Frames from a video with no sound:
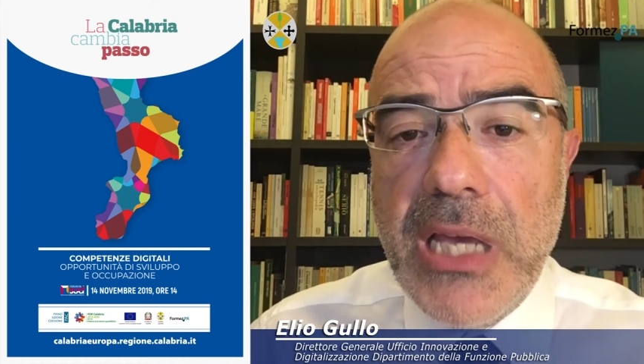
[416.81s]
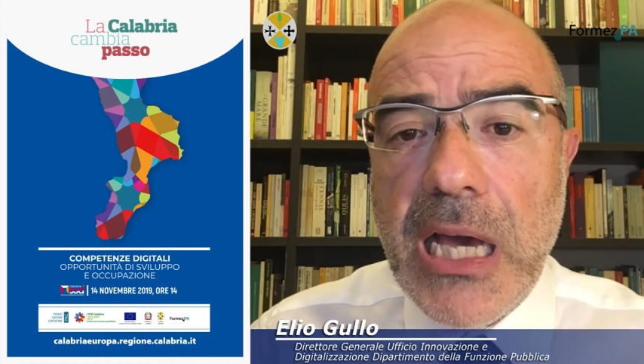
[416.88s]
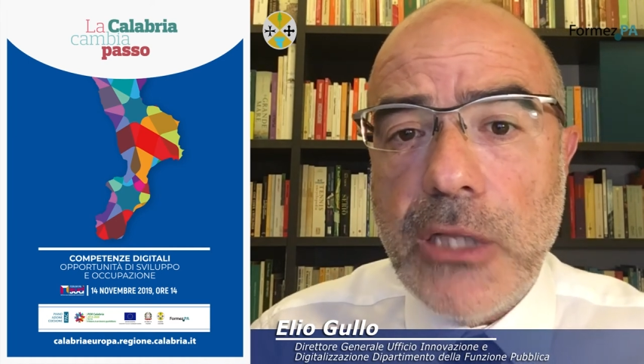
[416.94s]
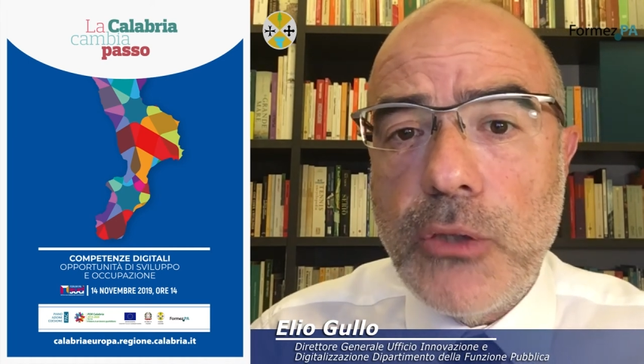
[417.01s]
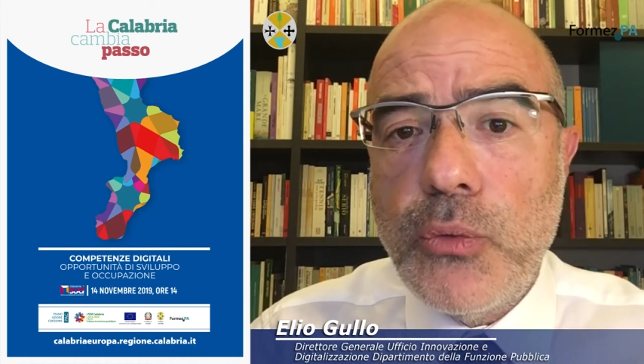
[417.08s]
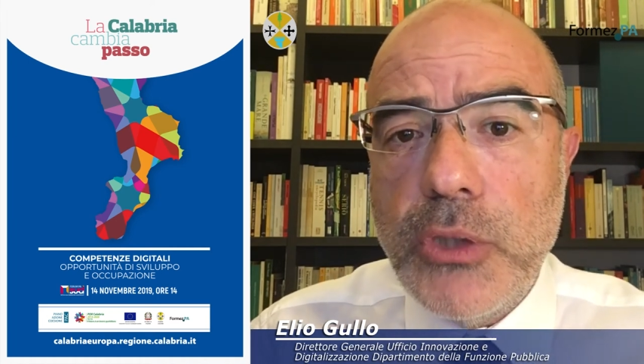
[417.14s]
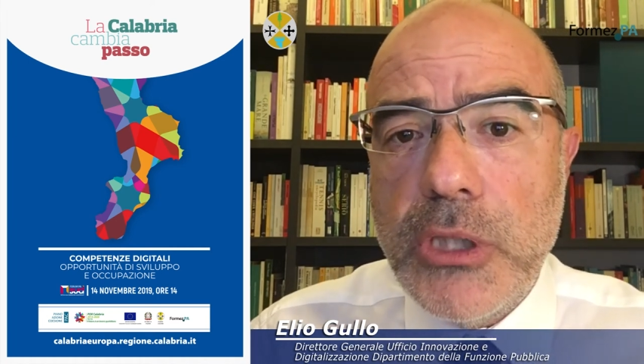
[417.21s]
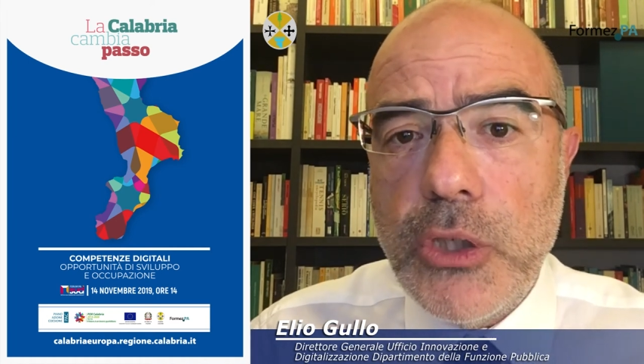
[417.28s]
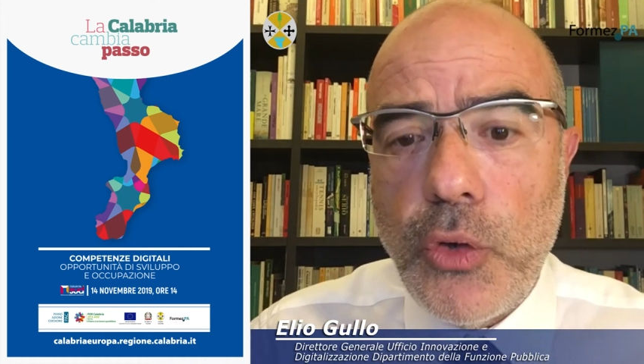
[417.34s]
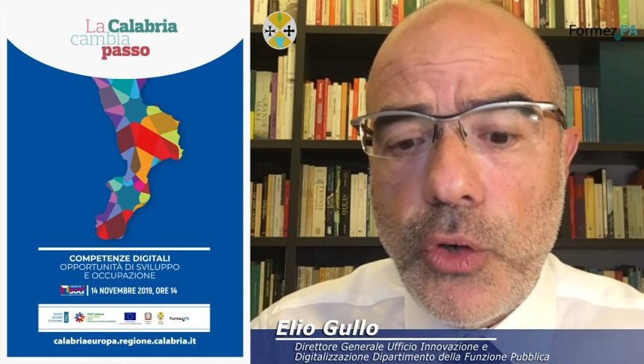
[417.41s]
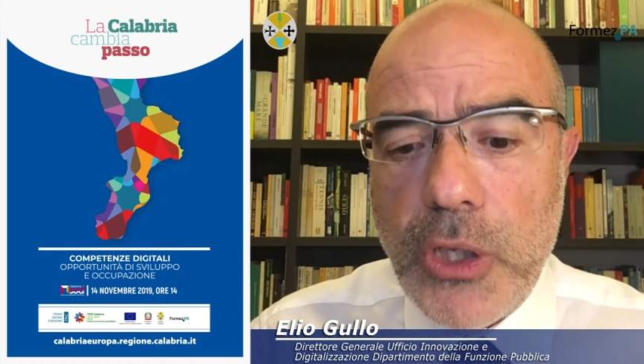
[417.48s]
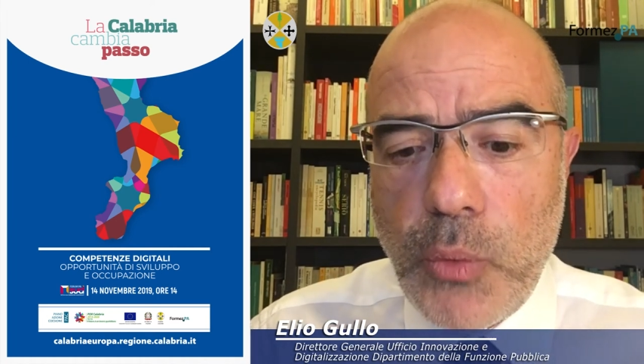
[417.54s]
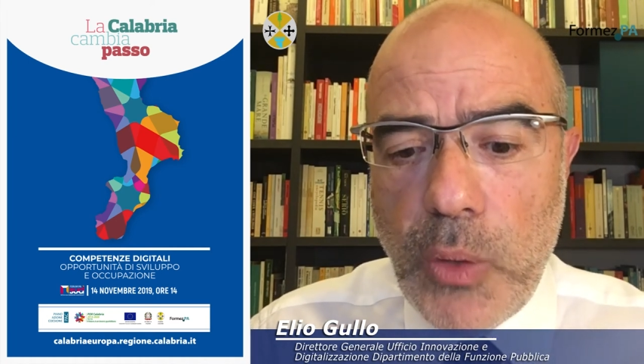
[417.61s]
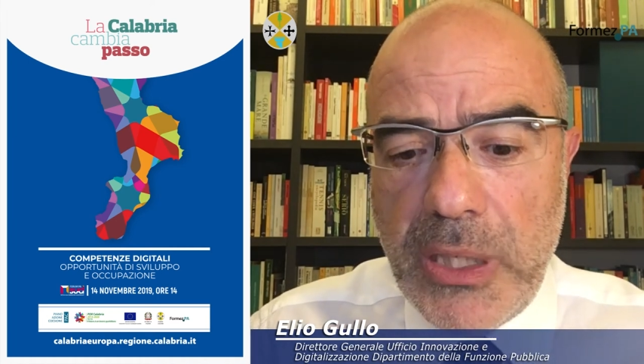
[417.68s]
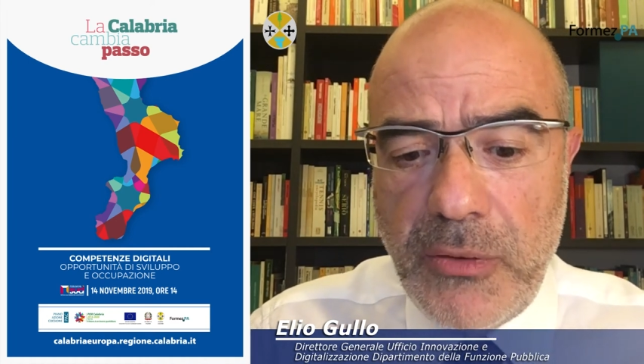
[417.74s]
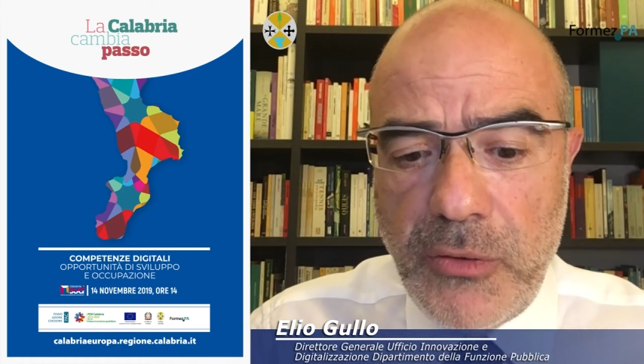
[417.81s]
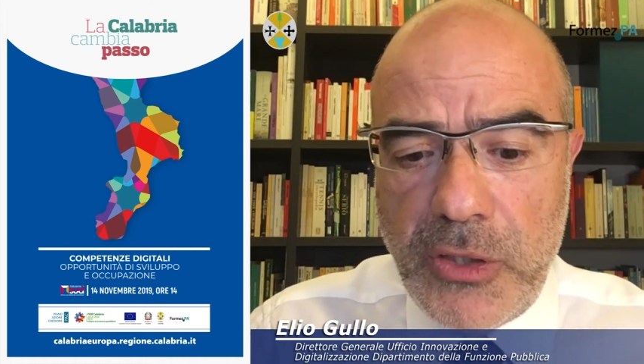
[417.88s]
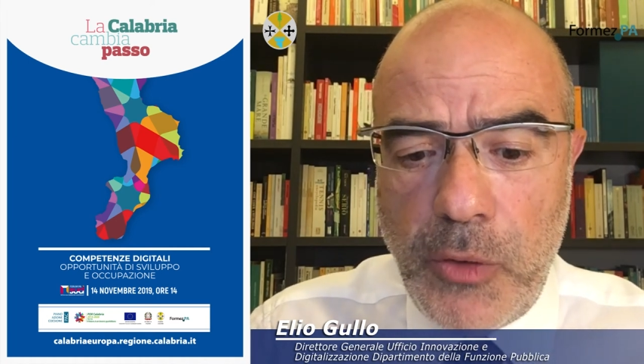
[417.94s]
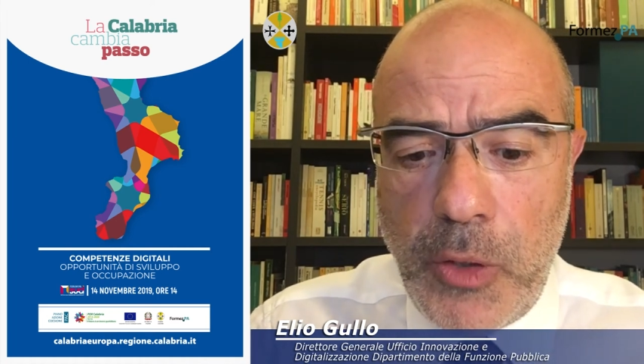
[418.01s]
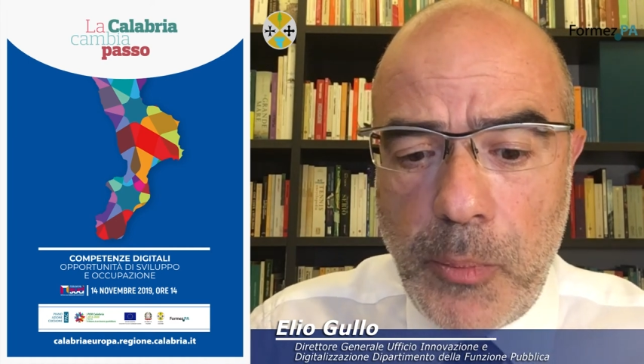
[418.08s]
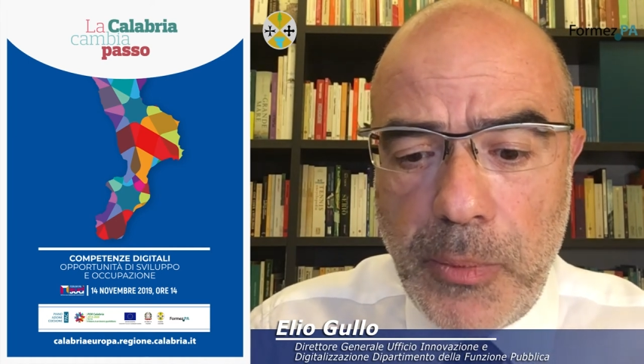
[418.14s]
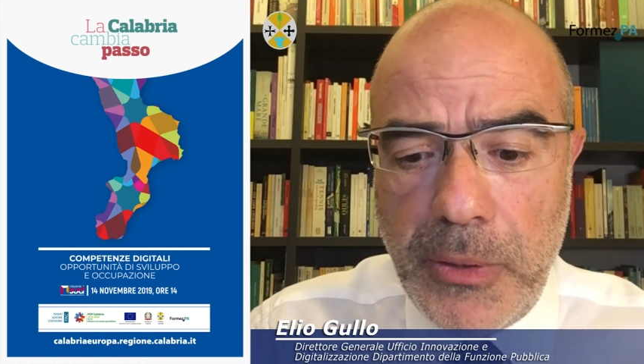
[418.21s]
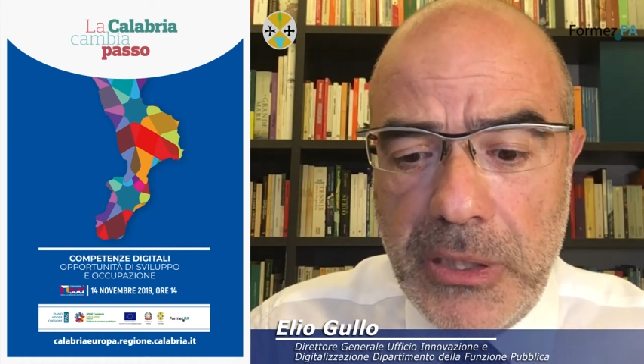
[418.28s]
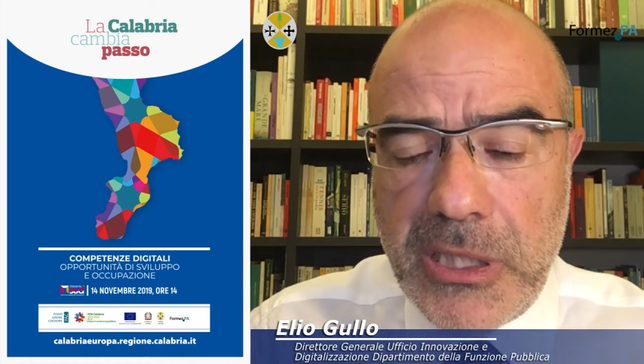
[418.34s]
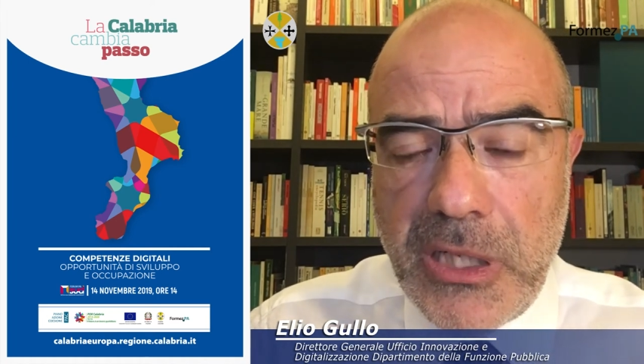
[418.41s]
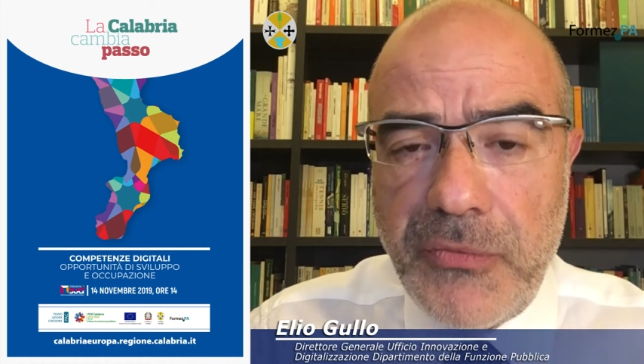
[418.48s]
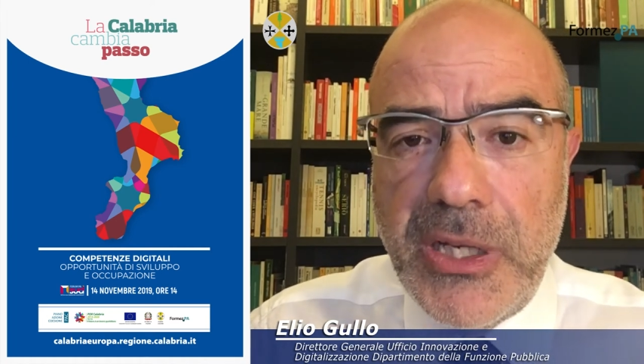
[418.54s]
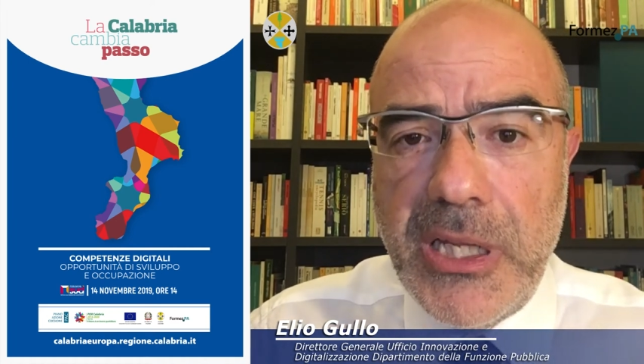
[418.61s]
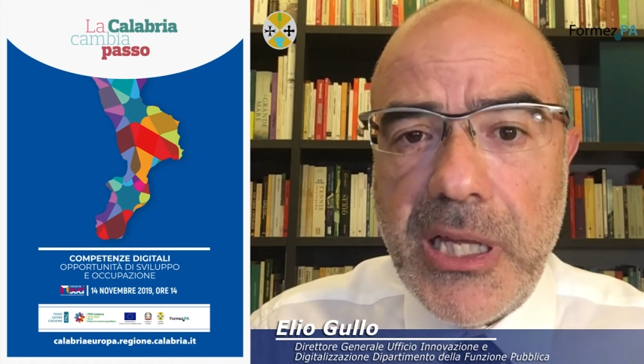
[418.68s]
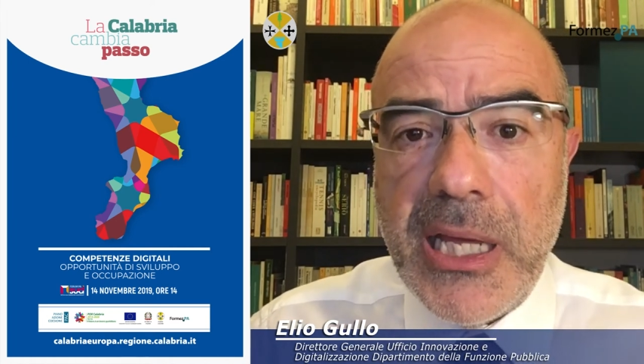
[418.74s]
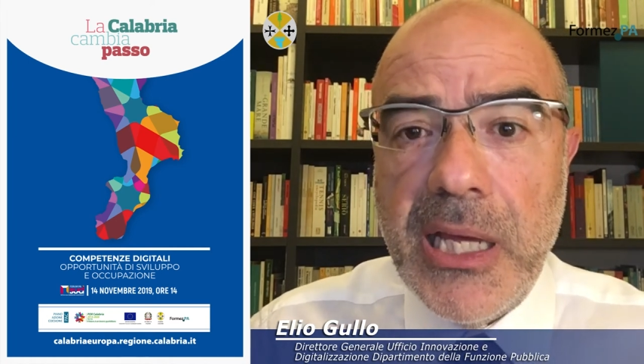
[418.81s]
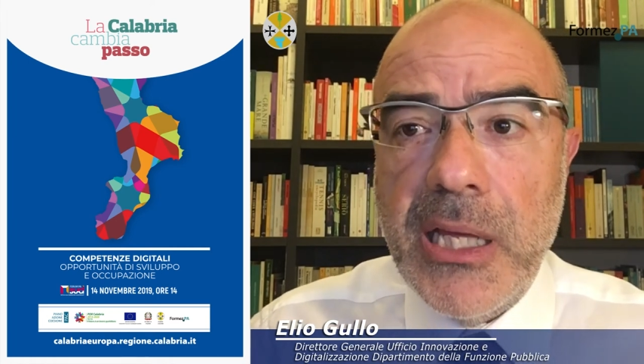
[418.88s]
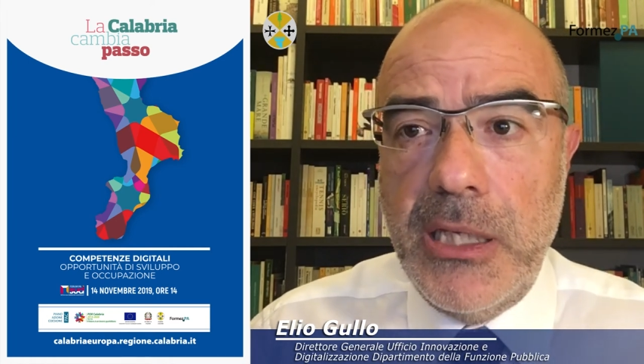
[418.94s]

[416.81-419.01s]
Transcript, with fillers: a tutti coloro i quali devono intervenire.